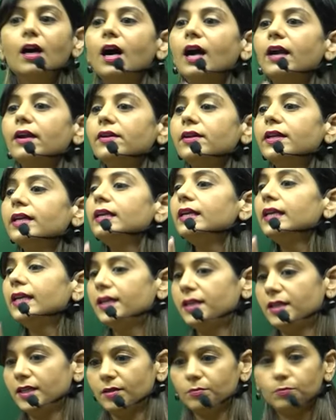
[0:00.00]
हंड्रेड एंड
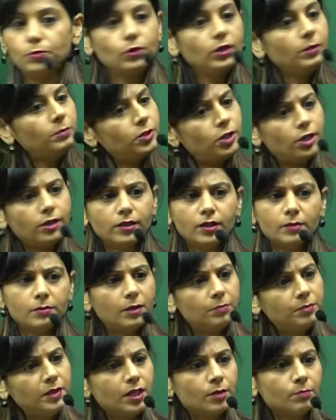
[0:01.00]
एटीन पूरी पीरियोडिक टेबल
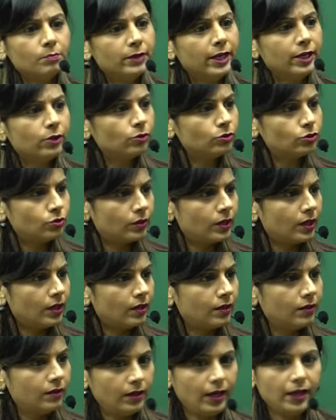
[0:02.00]
अपनी कंप्लीट हो चुकी
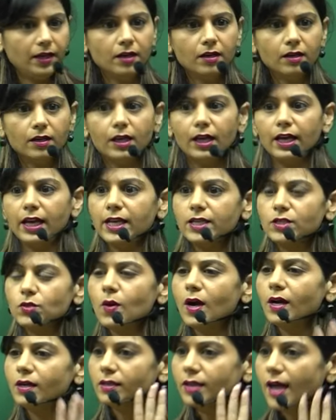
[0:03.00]
है है ना
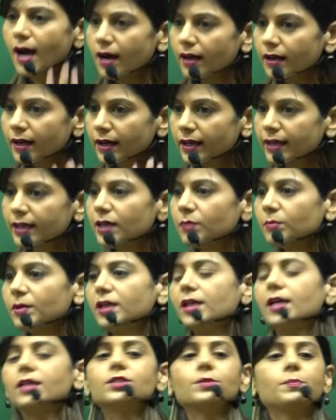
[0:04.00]
118
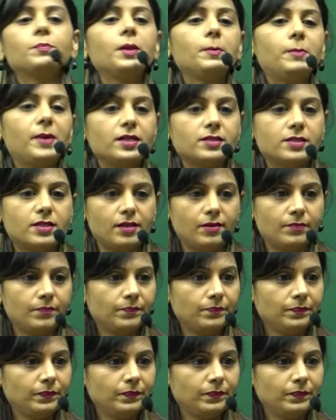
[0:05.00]
एलिमेंट आज अपने पास हैं